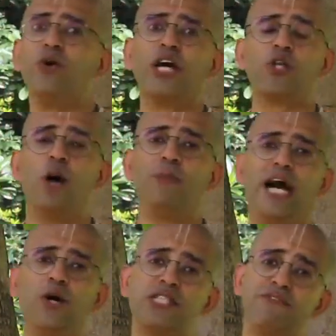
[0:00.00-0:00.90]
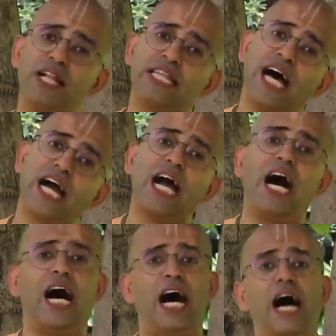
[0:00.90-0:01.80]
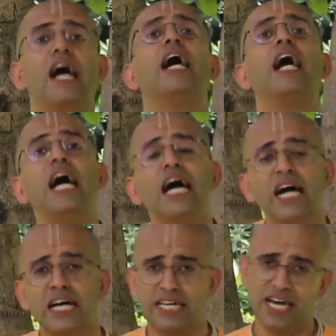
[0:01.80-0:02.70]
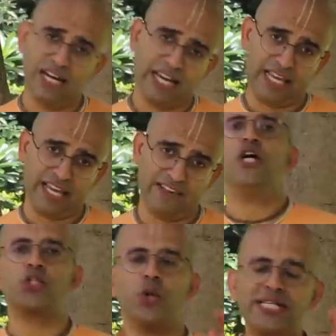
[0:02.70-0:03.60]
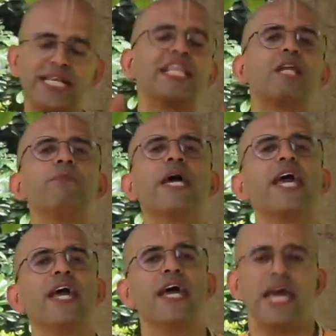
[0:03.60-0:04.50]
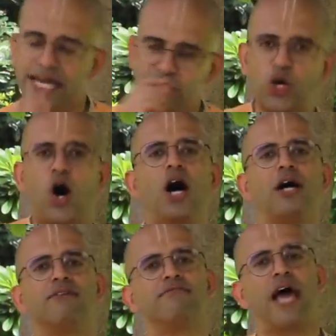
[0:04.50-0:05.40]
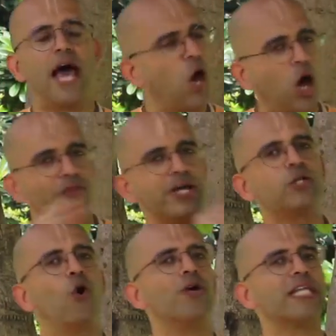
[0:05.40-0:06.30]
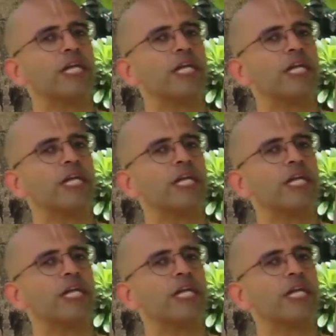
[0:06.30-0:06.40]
होंगे तो हम भला उस सफलता का क्या करेंगे जो इस संदर्भ में इस्कॉन अलॉन्ग विद गोवर्धन